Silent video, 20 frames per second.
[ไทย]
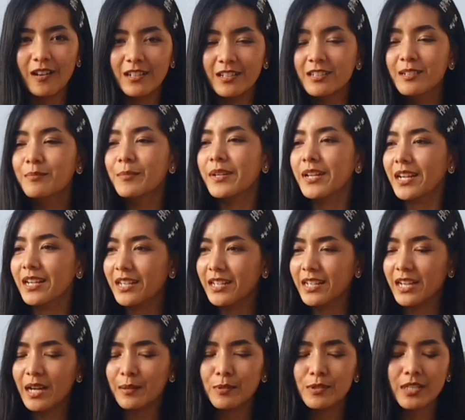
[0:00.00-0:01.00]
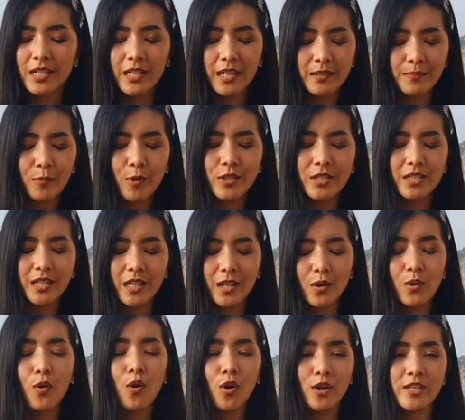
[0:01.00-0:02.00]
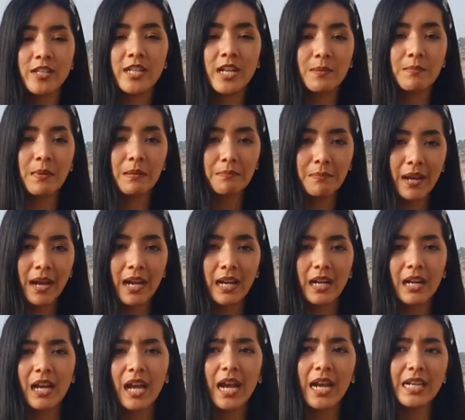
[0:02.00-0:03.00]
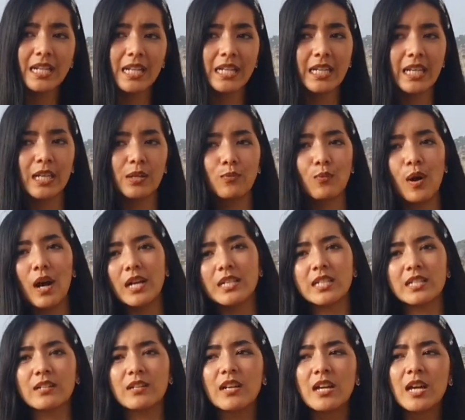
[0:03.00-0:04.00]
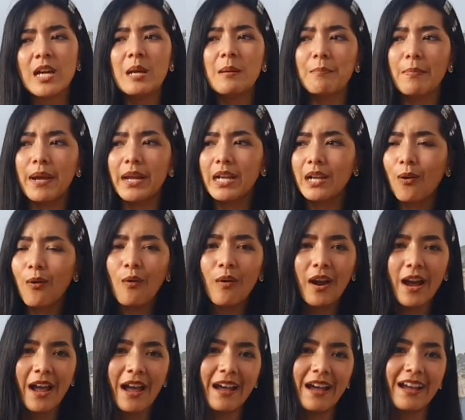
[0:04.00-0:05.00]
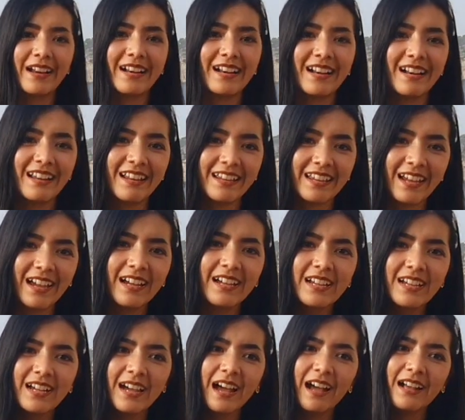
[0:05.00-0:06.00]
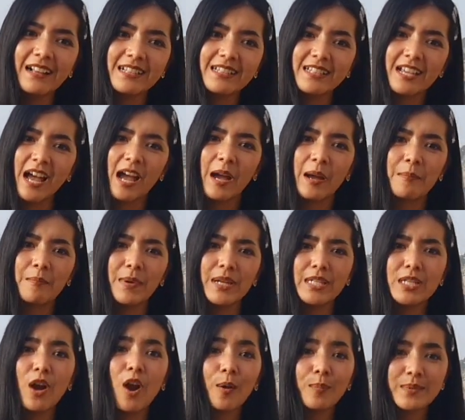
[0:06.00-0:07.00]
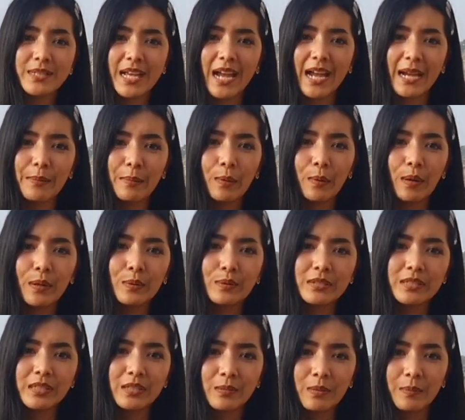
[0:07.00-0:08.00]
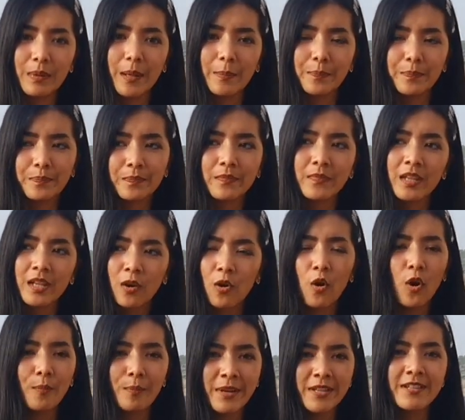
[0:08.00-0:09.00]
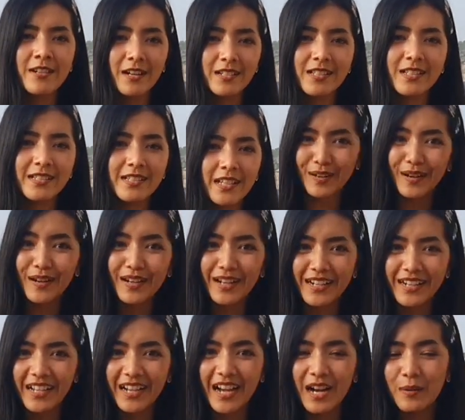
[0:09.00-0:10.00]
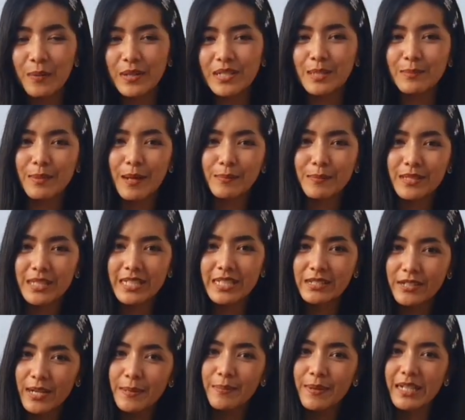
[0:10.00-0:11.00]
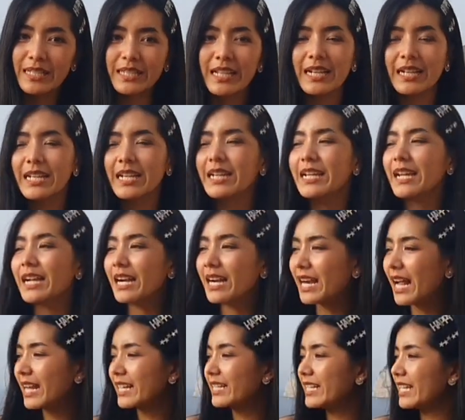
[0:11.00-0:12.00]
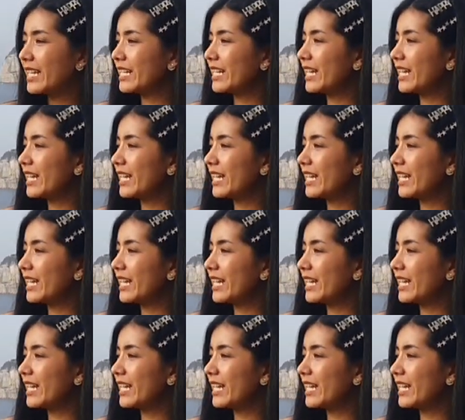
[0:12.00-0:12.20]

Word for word: ลืมไม่ได้เลยนะคะพุซิตาโนคนเยอะมากๆ แล้วใครที่คิดว่าจะไปลงหาดอะไรเงี้ยอาจจะไม่ชอบใจ เพราะรู้สึกว่าแบบคนมันเยอะจริงๆ เลยนะคะว่าสำหรับทริปอิตาลีในครั้งนี้